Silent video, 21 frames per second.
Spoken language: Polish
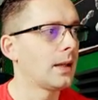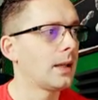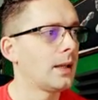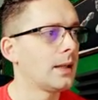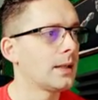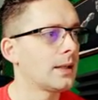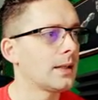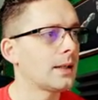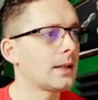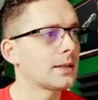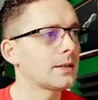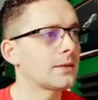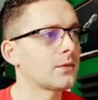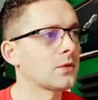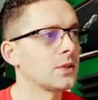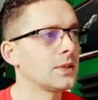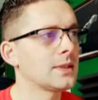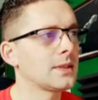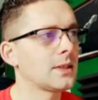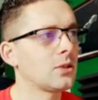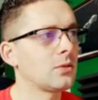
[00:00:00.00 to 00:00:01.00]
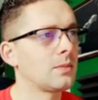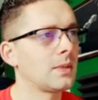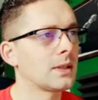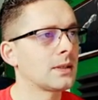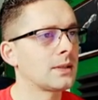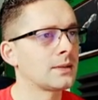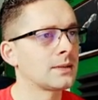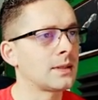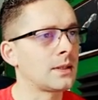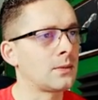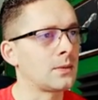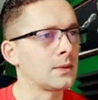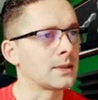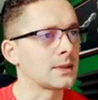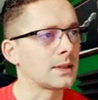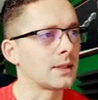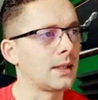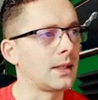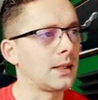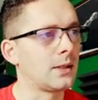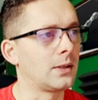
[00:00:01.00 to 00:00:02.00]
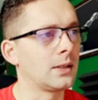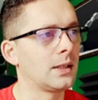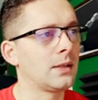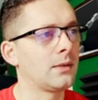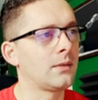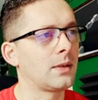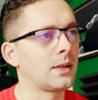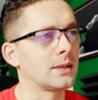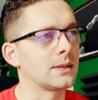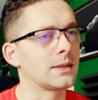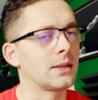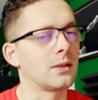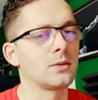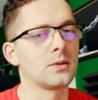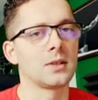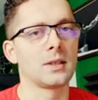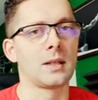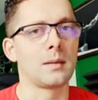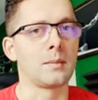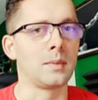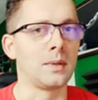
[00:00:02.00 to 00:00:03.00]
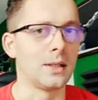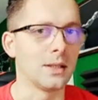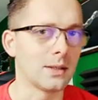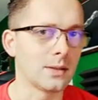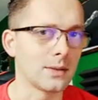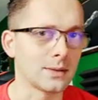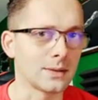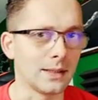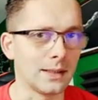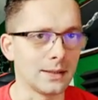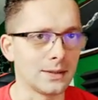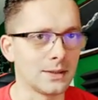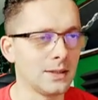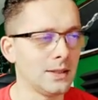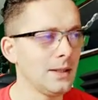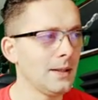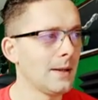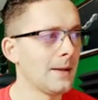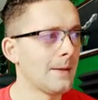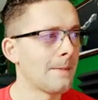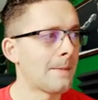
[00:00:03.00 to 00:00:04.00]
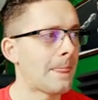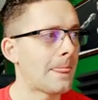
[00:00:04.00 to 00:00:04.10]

I teraz wszystkie obiekty zostały sklejone, więc on się nam nie rozleci.